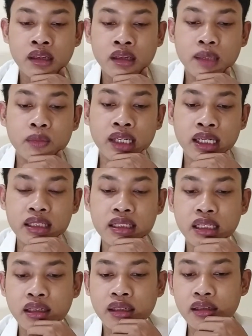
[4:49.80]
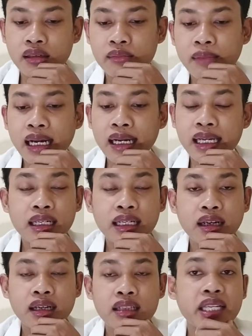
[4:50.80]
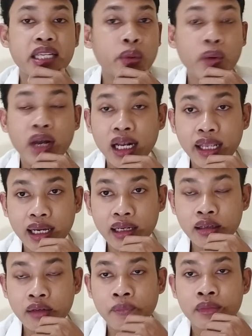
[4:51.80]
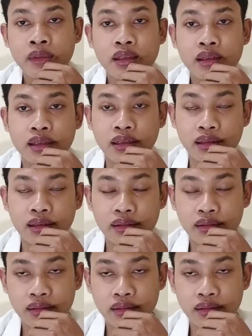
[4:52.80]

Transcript: kemudian di sini makan dengan jadwal yang uh,